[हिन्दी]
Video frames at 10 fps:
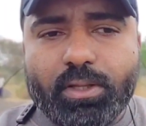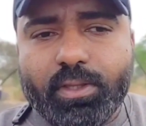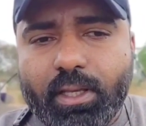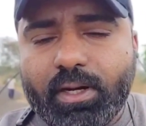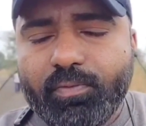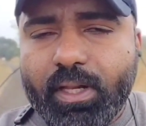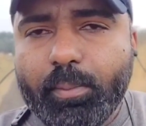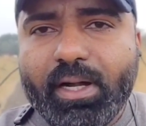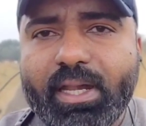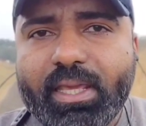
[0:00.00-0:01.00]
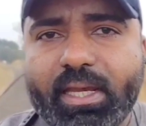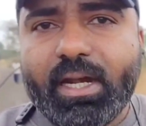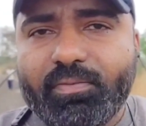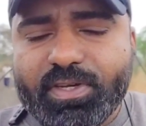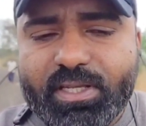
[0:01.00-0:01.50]
हो जाते हैं विटामिन डी
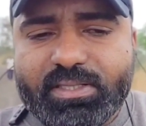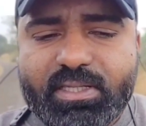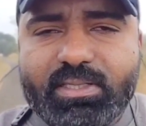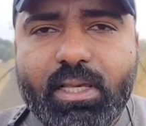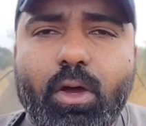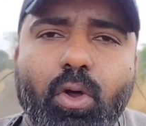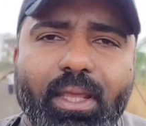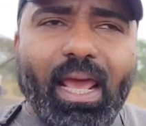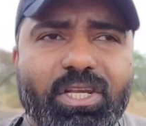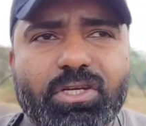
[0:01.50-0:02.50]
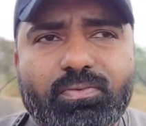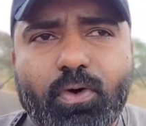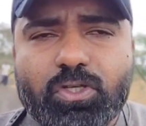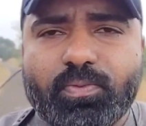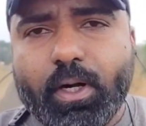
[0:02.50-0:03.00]
की डेफिशिएंसी से और कैल्शियम
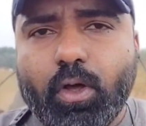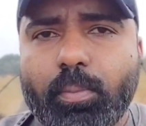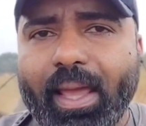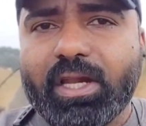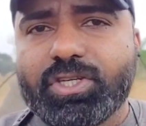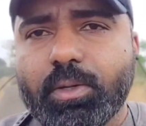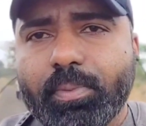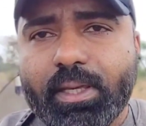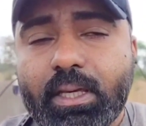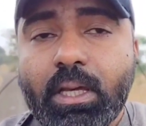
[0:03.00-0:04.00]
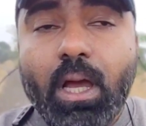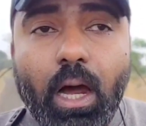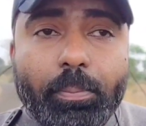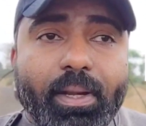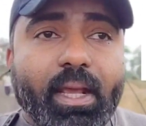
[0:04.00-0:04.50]
फॉस्फेट और मैग्नीशियम की
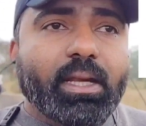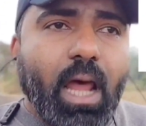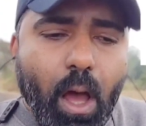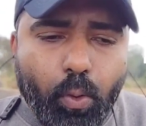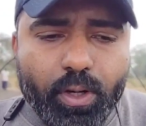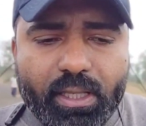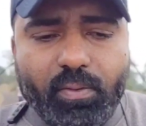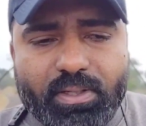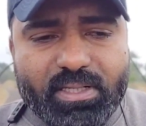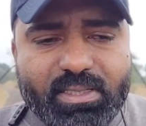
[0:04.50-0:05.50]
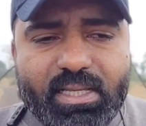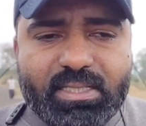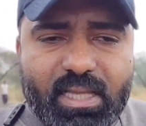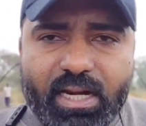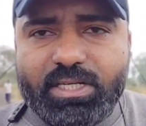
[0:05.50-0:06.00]
अपटेक ना होने की वजह से
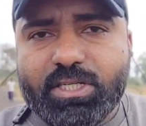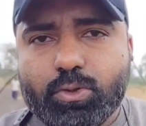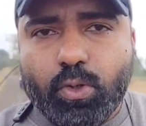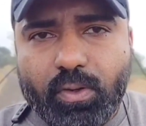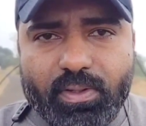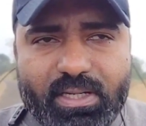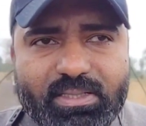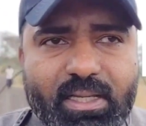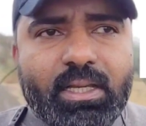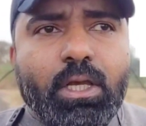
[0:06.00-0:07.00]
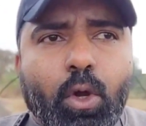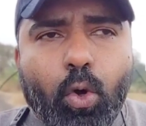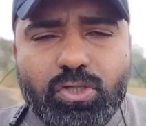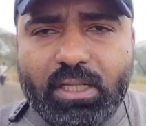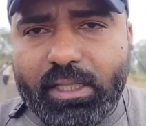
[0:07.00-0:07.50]
इन सारी चीज़ों की वजह से
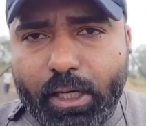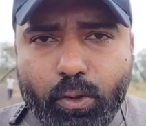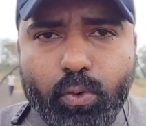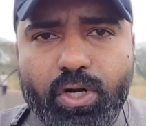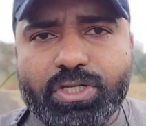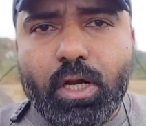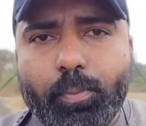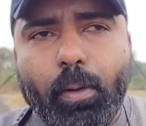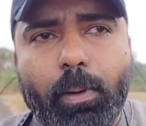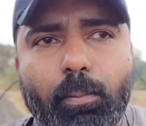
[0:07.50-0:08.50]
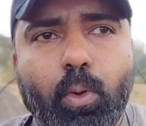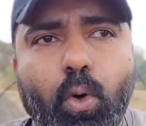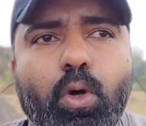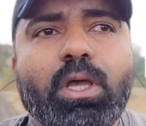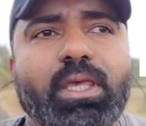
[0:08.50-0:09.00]
हो सकता है न्यूट्रिशनल प्रॉब्लम
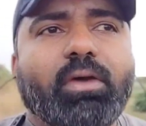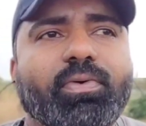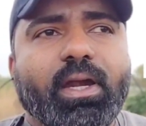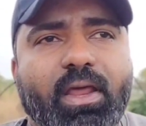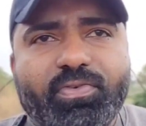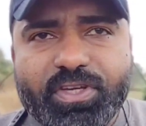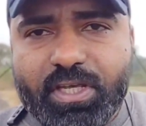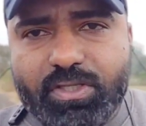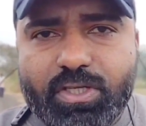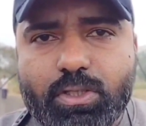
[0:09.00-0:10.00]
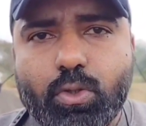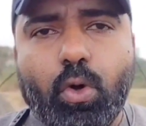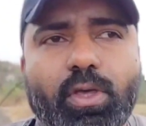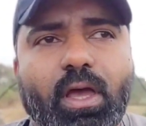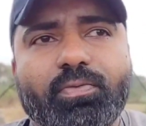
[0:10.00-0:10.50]
हो या फिर डेफिशिएंसीज
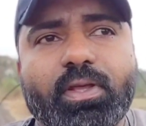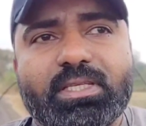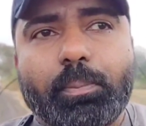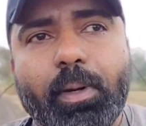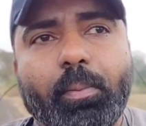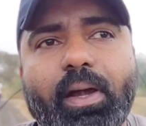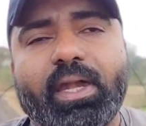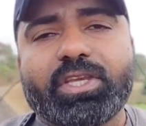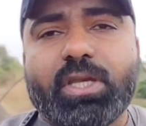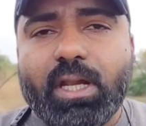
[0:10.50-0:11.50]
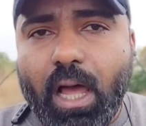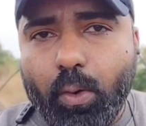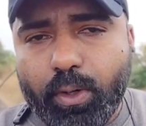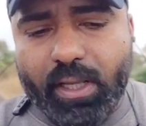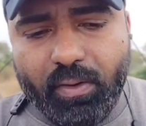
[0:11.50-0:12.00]
हो या फिर सप्लीमेंटेशन ना
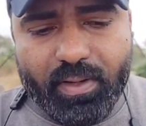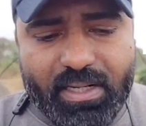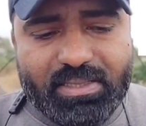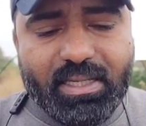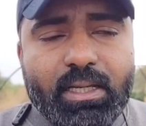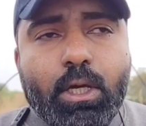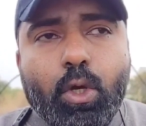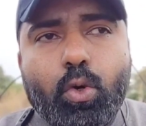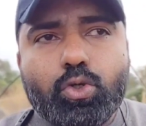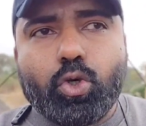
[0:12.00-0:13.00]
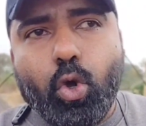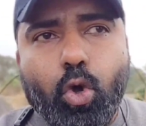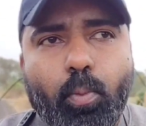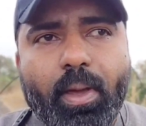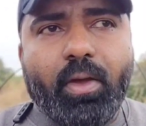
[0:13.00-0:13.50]
होने की वजह से कुछ
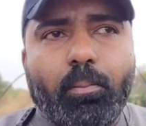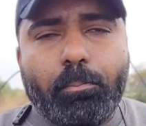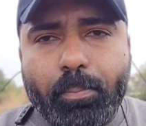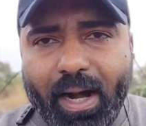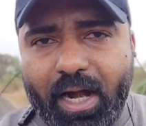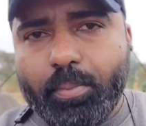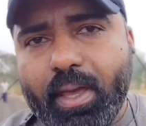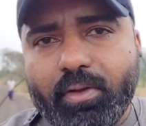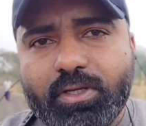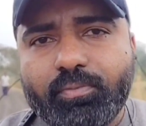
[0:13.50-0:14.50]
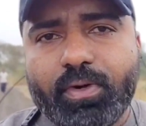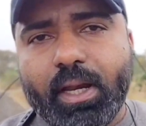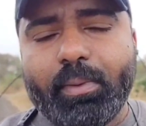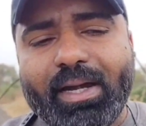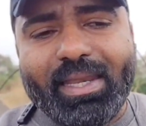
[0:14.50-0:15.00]
लोगों में ब्लड में जब
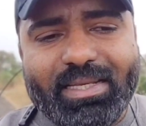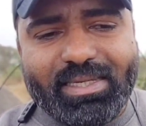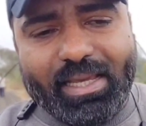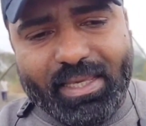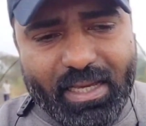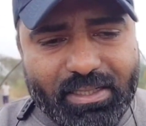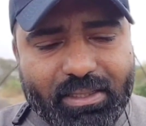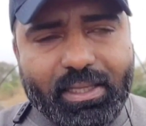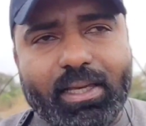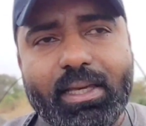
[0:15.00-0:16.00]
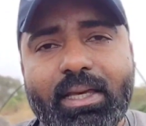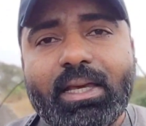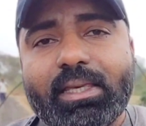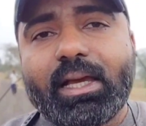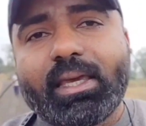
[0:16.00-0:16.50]
विटामिन डी चेक किया जाता है
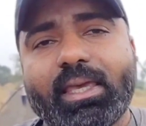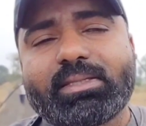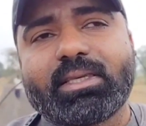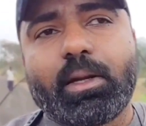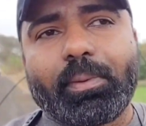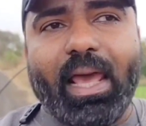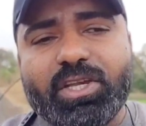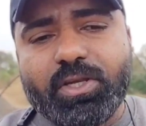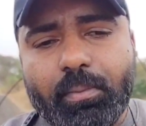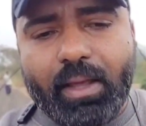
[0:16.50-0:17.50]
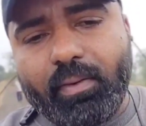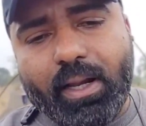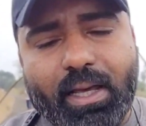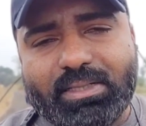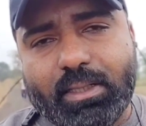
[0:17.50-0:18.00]
या सीरम कैल्शियम
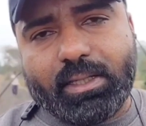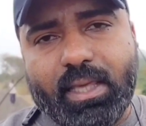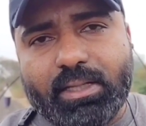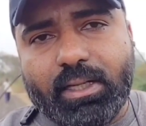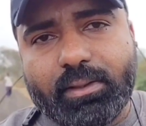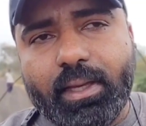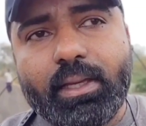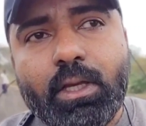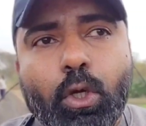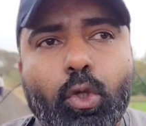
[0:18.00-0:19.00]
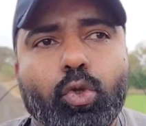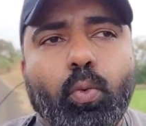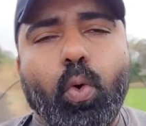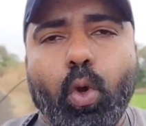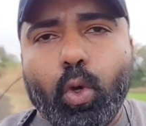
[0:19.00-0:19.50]
लेवल अगर चेक किया जाता है
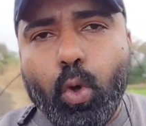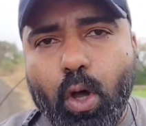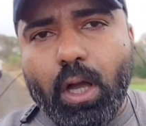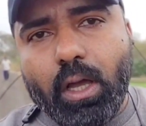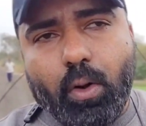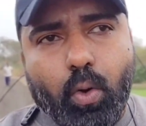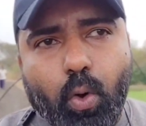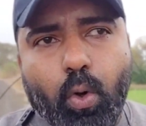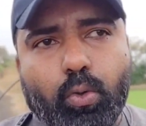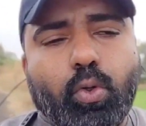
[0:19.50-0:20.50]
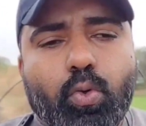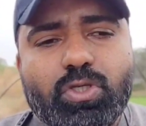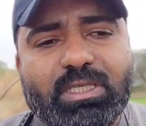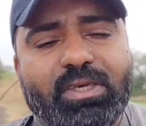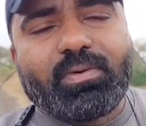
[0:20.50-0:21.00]
तो वो लो अगर हो तो
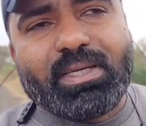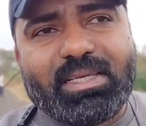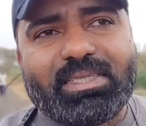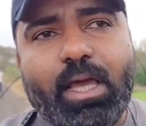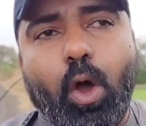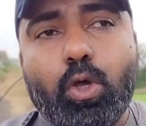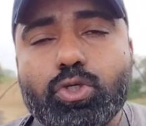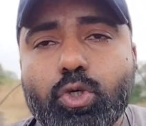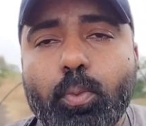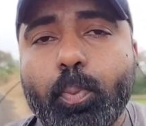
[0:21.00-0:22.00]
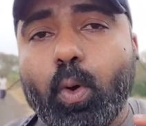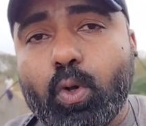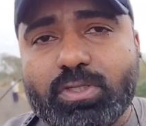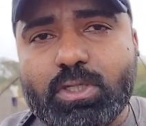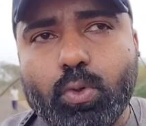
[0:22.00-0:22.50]
उसकी वजह से
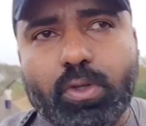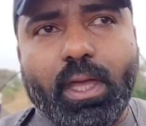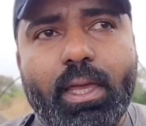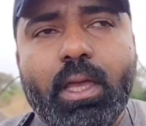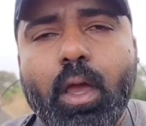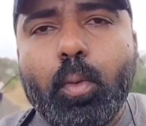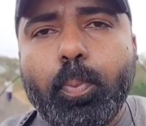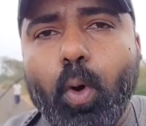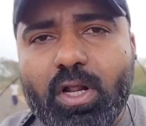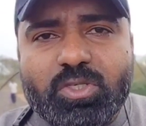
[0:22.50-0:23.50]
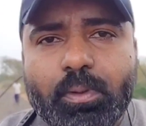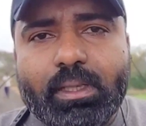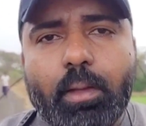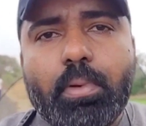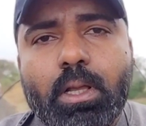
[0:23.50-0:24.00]
ऑस्टियोपोरोसिस होता है पोरस
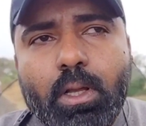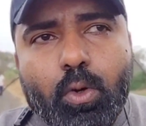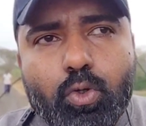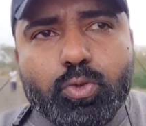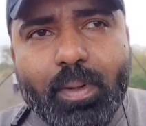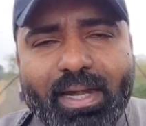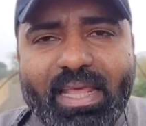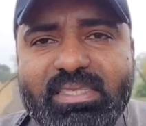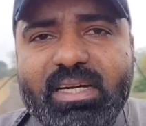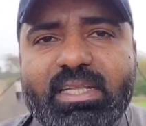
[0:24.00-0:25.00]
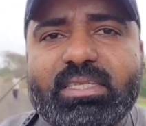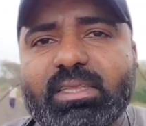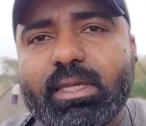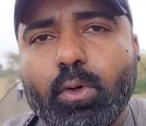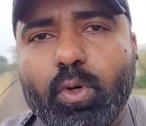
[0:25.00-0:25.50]
मतलब उसमें डेंसिटी
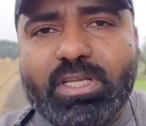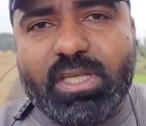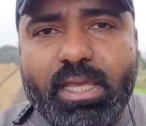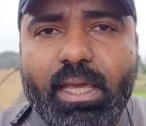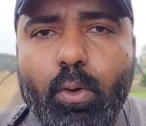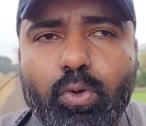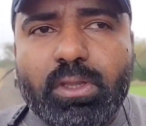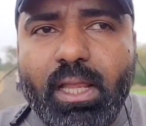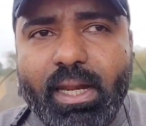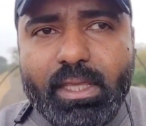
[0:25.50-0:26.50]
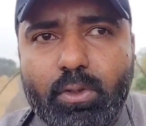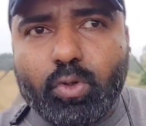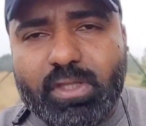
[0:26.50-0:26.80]
जितनी होनी चाहिए उतना नहीं